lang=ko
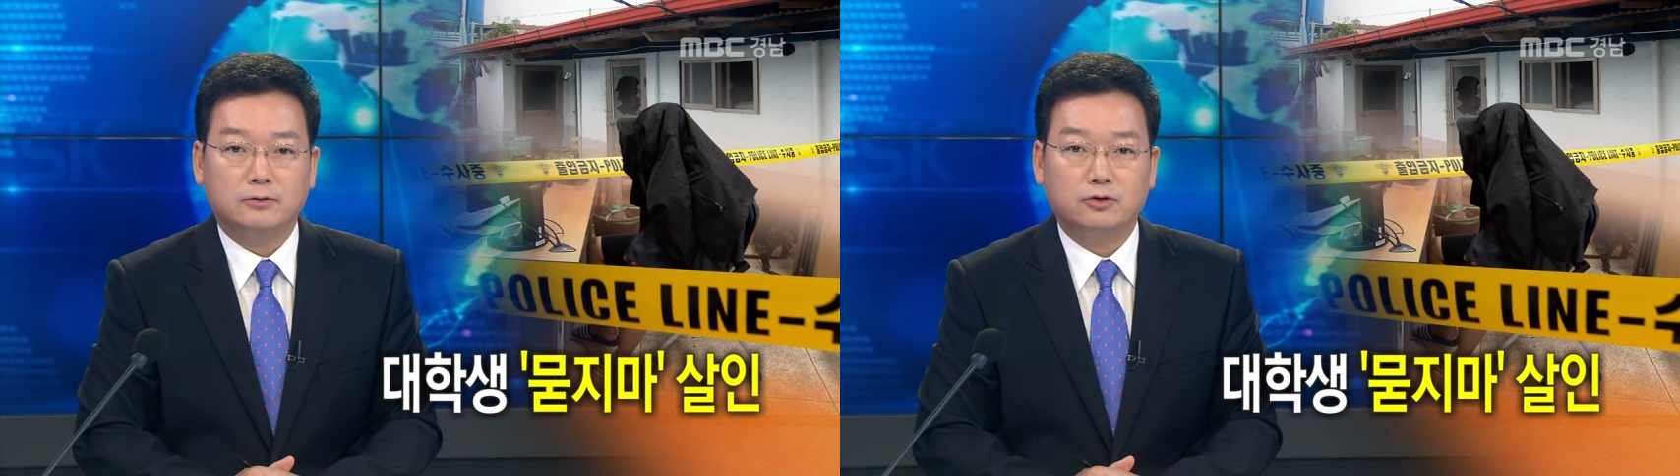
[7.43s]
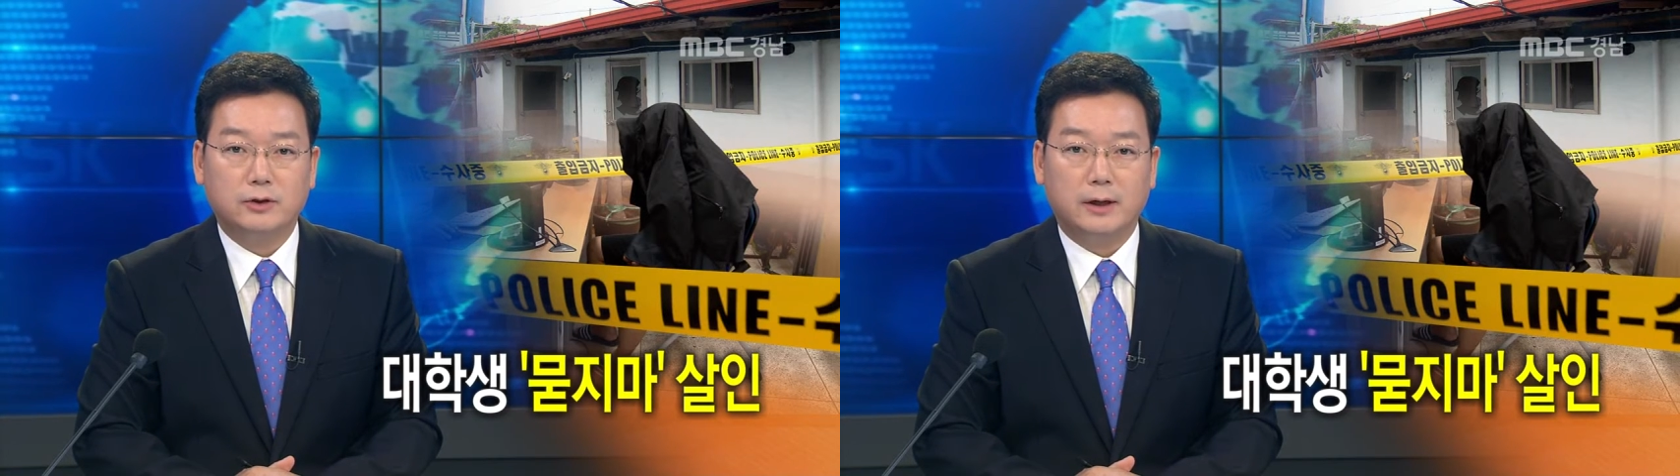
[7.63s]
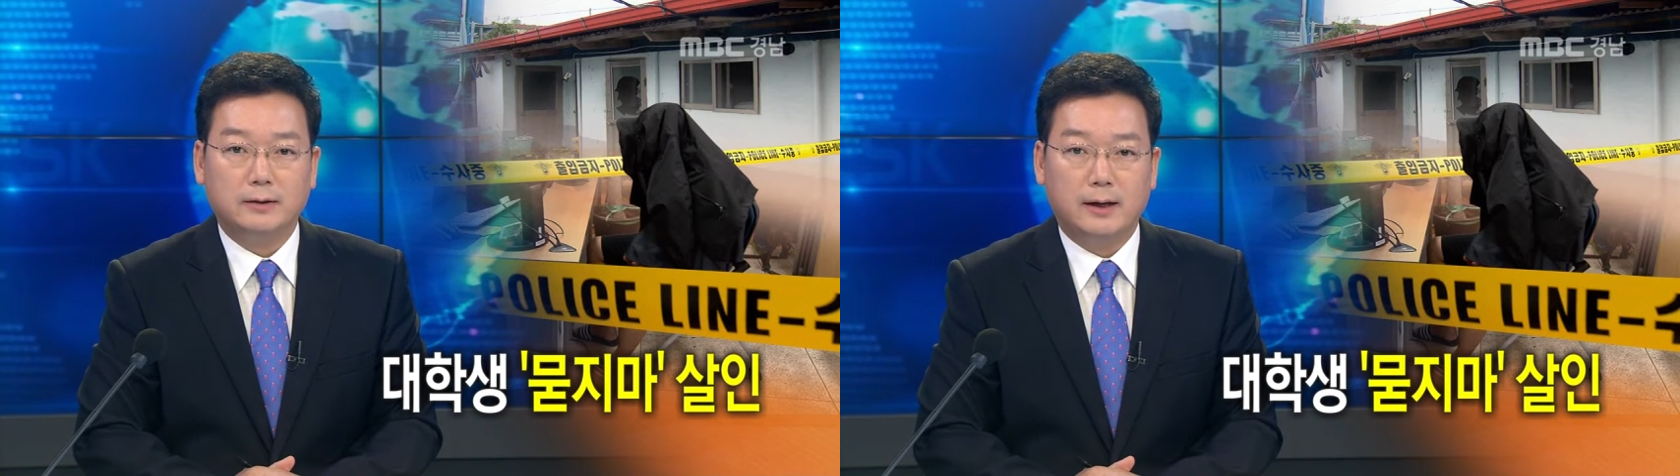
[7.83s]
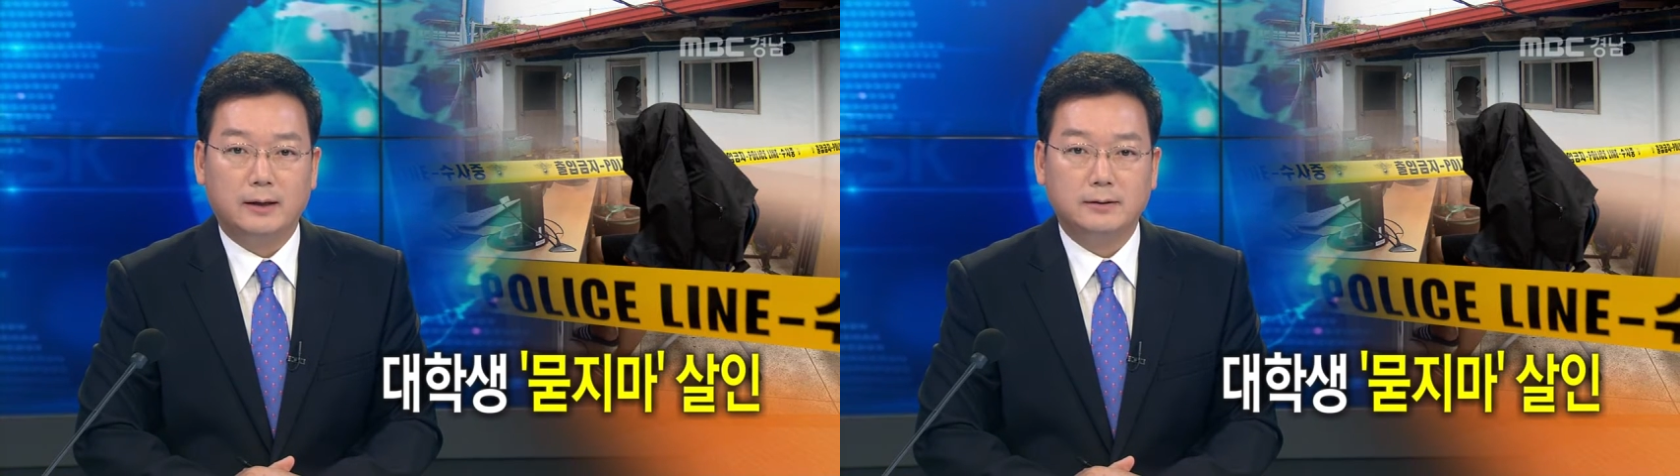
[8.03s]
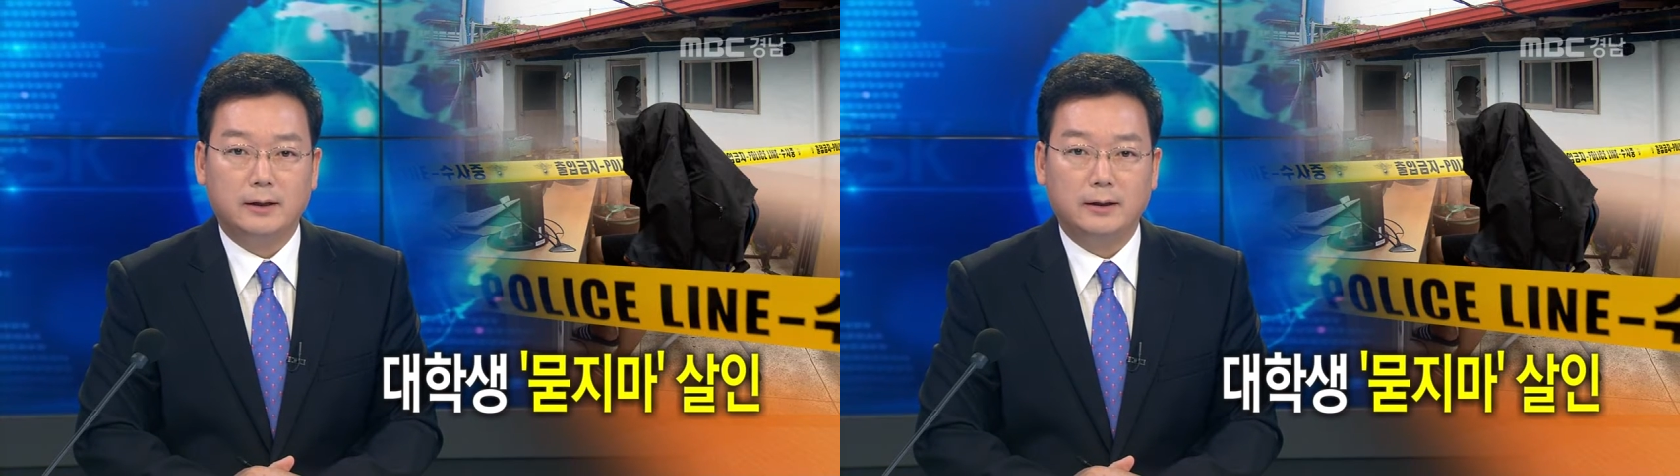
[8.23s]
술 취한
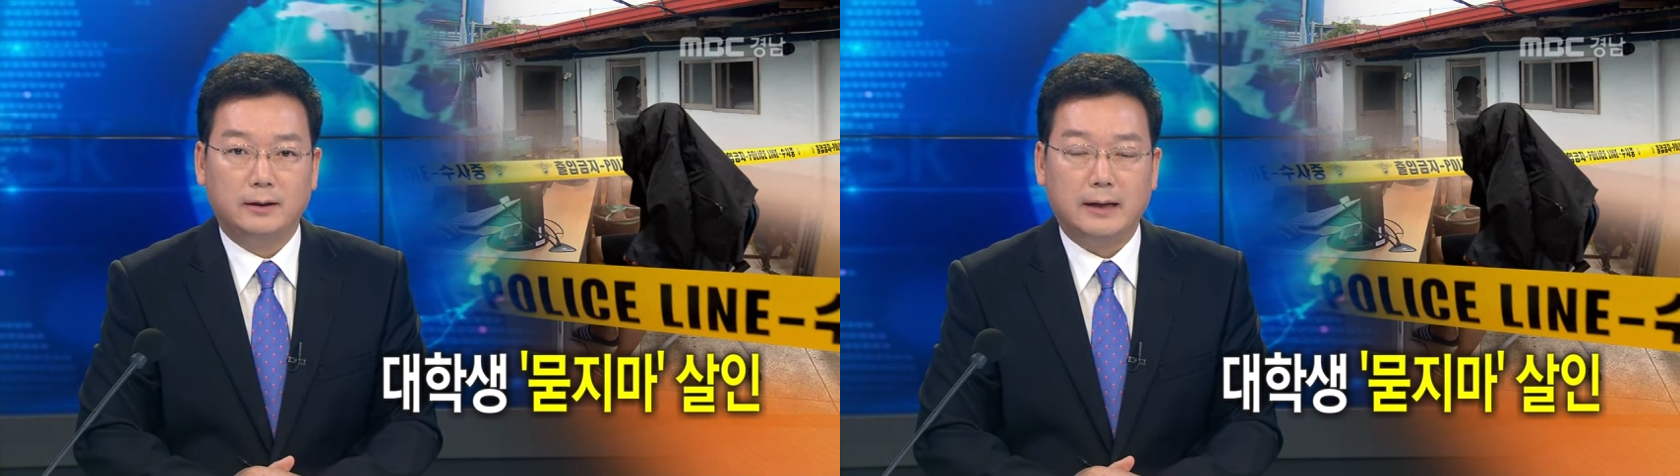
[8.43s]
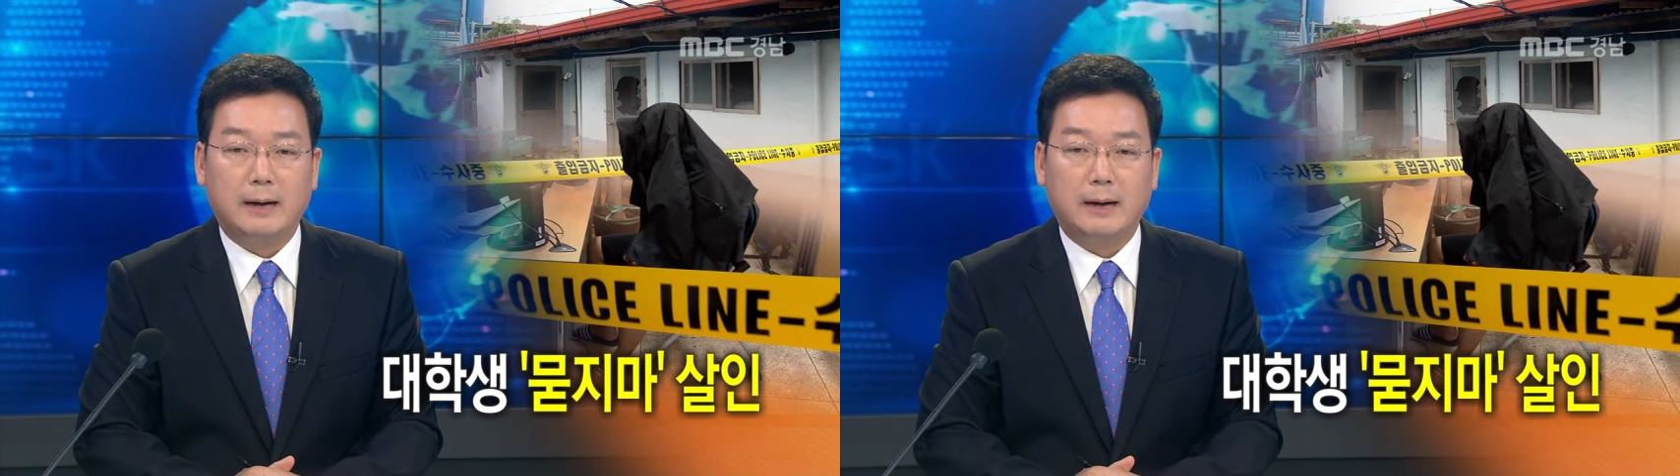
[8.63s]
대학생이